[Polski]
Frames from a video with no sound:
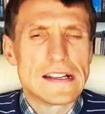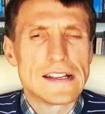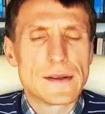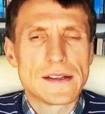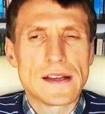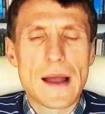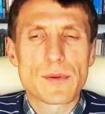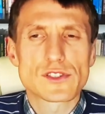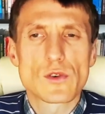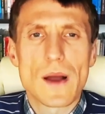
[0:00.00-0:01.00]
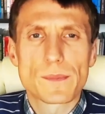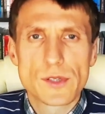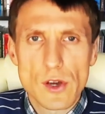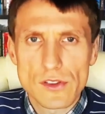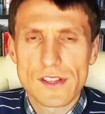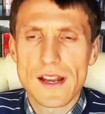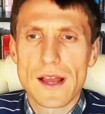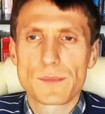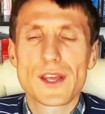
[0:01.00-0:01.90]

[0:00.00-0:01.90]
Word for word: e, apostoła Piotra,